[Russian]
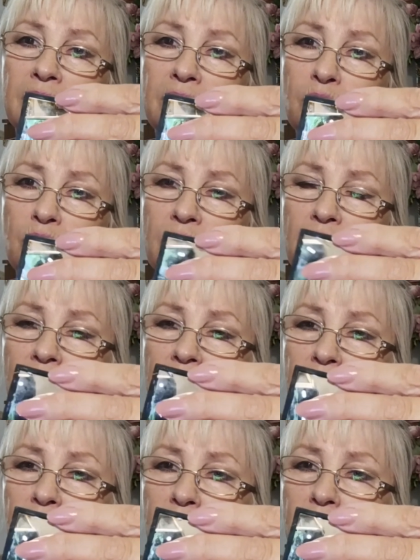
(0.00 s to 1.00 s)
ну, вот
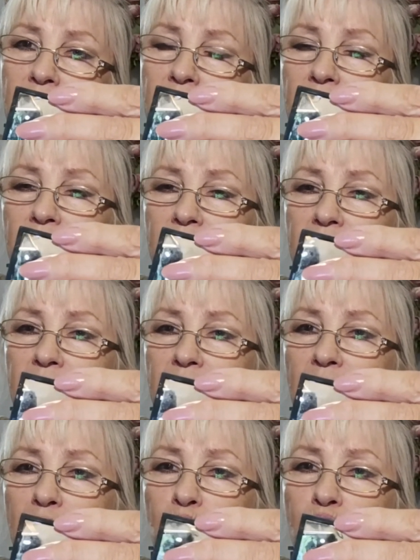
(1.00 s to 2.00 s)
как вот
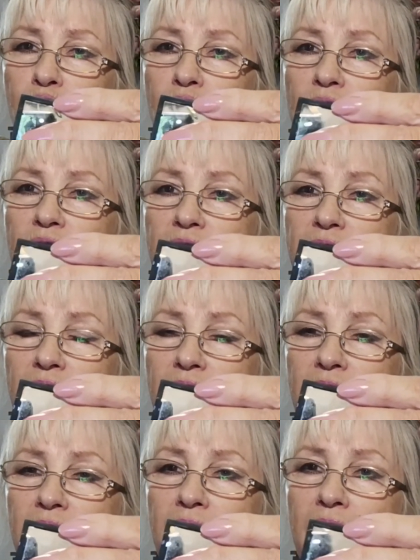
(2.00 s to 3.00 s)
молочного
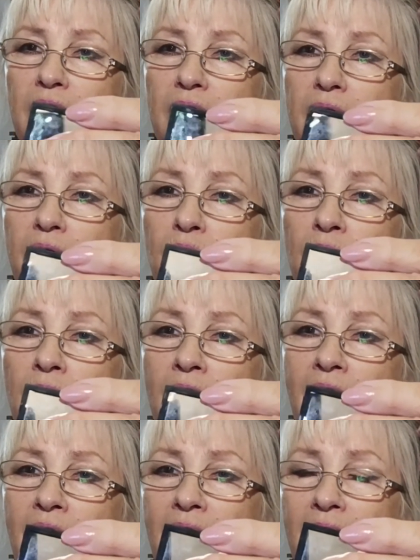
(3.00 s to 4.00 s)
цвета, да, икрю.
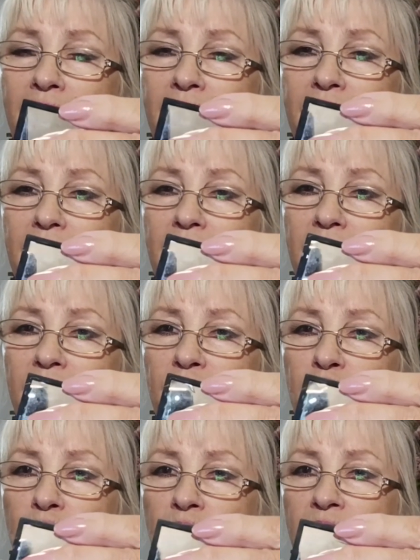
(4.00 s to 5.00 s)

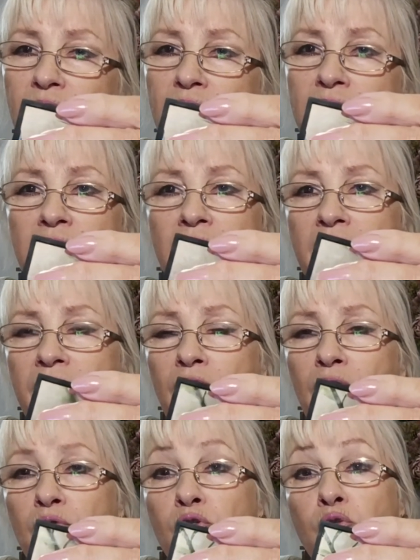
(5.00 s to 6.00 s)
Все-таки с
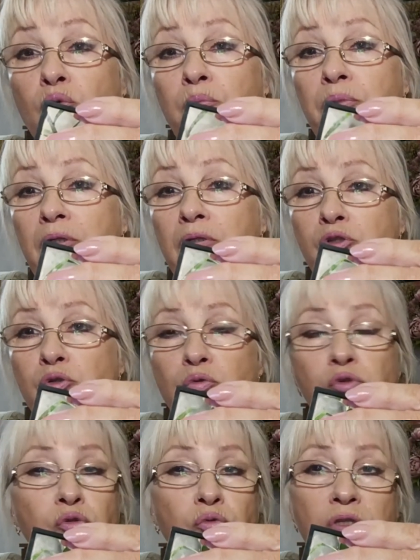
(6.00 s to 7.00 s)
розовиной, чтобы были
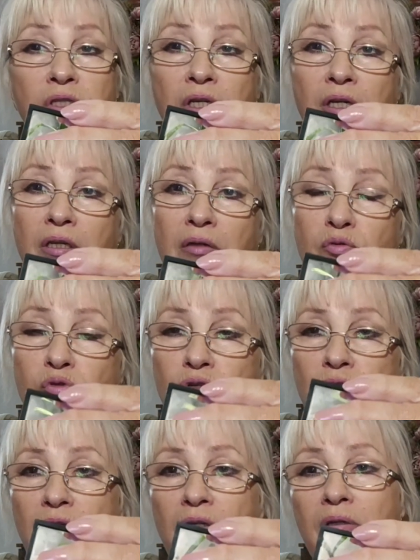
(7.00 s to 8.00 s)
чуть-чуть, и они
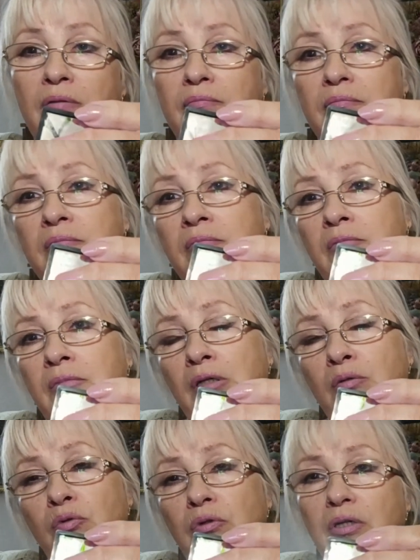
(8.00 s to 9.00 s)
уже
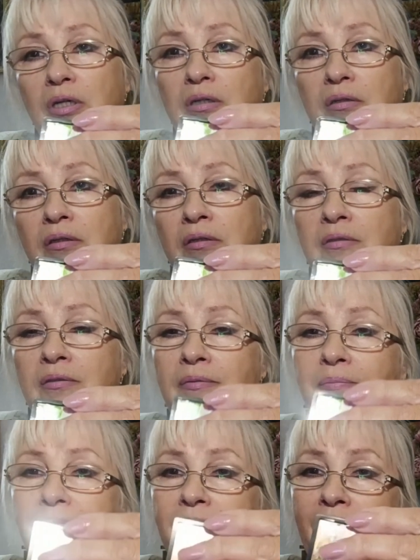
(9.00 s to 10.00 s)
такой, как,
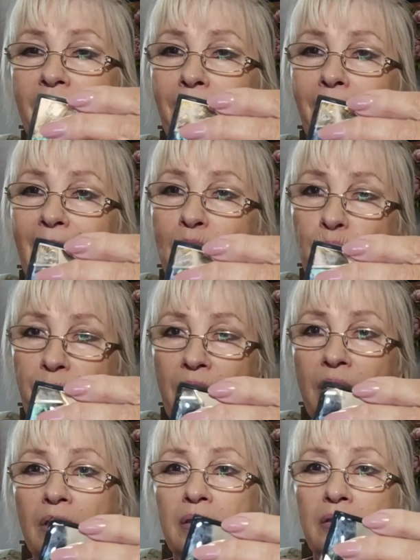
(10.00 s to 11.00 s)
ну,
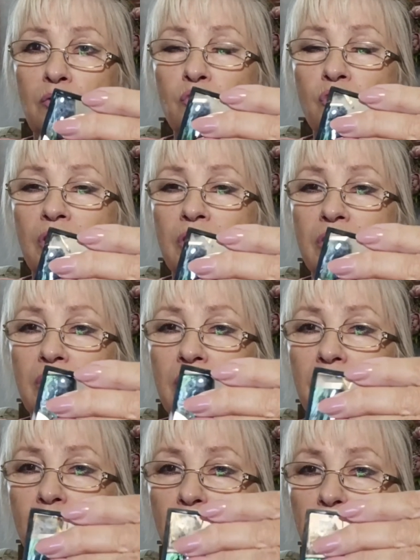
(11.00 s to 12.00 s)
приятный уже
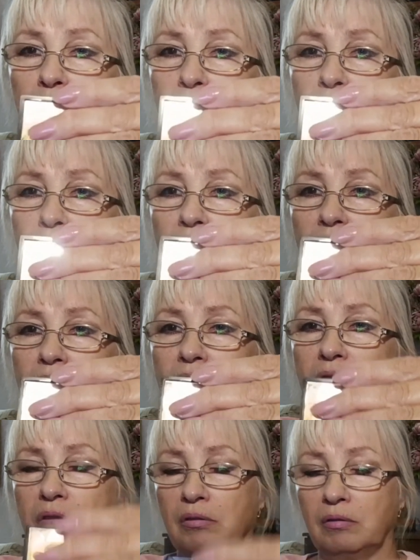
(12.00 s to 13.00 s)
оттеночек
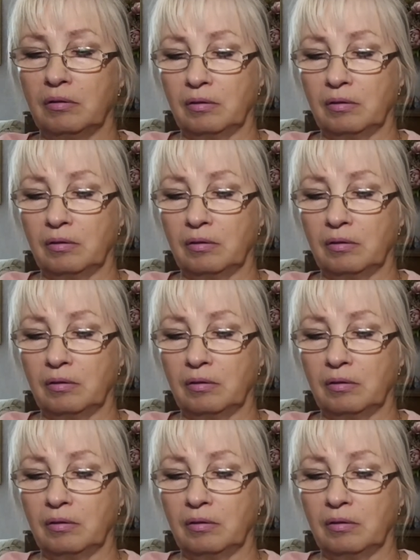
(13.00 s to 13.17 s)
получается.